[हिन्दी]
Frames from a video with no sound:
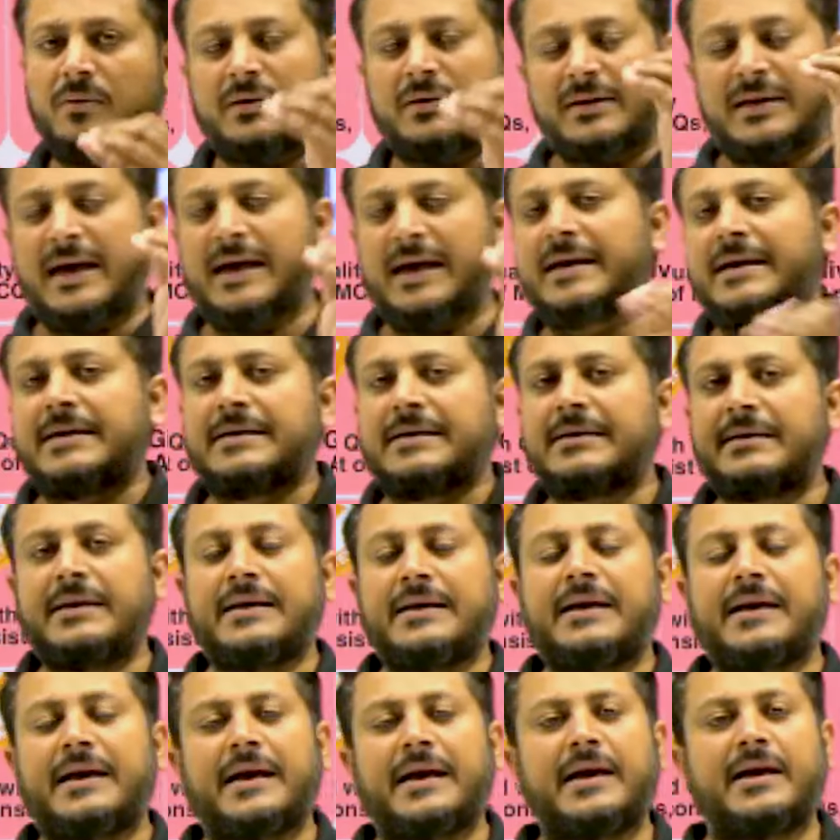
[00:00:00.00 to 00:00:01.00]
गारंटी
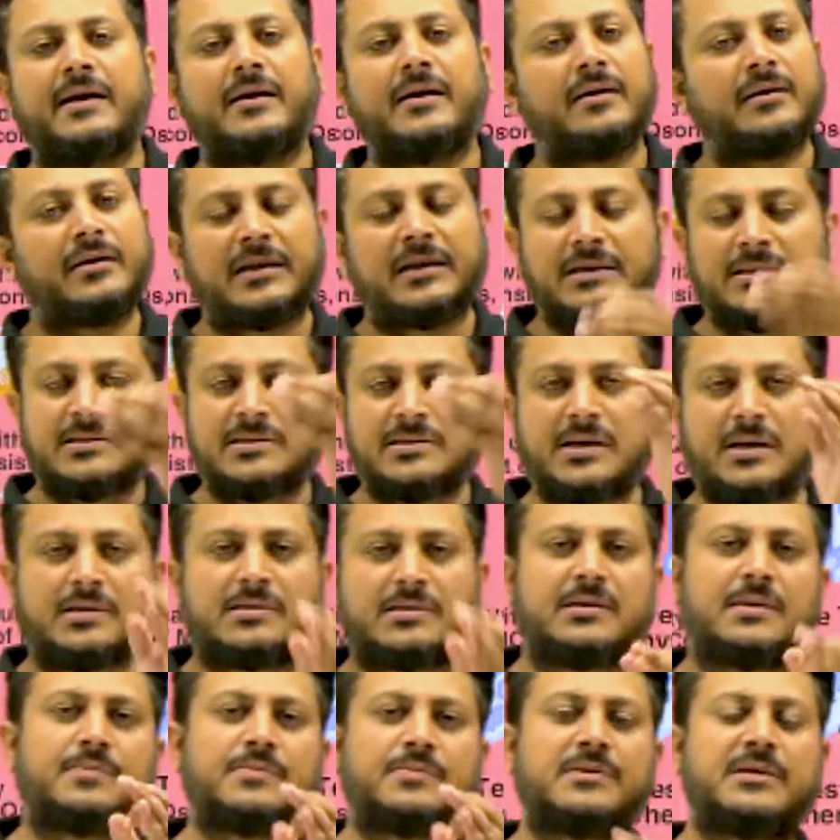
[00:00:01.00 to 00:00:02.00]
है कि
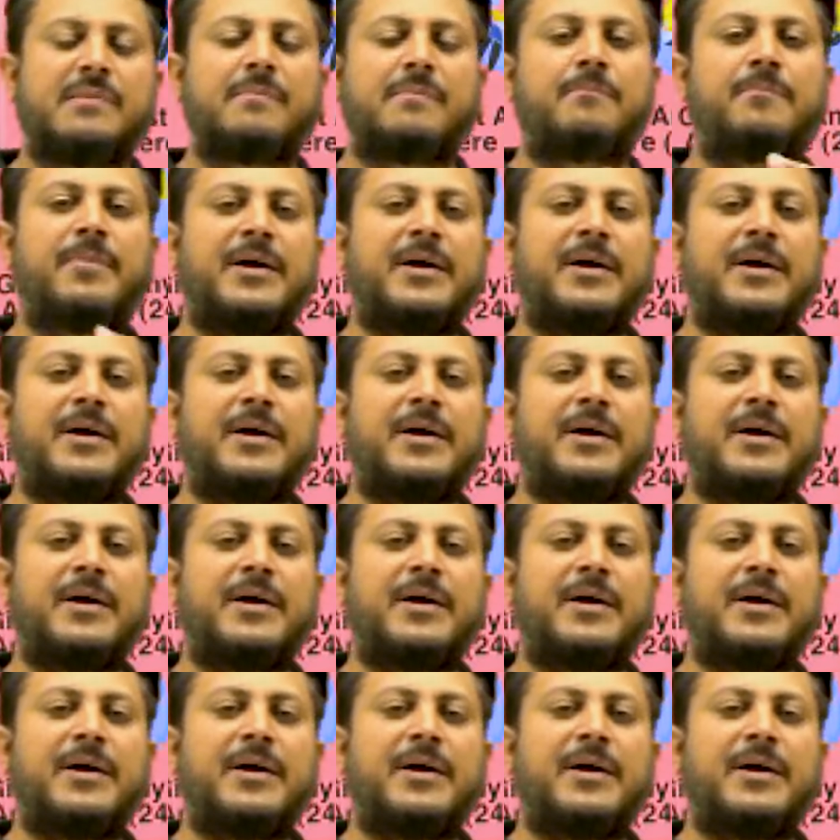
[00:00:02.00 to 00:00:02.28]
सबसे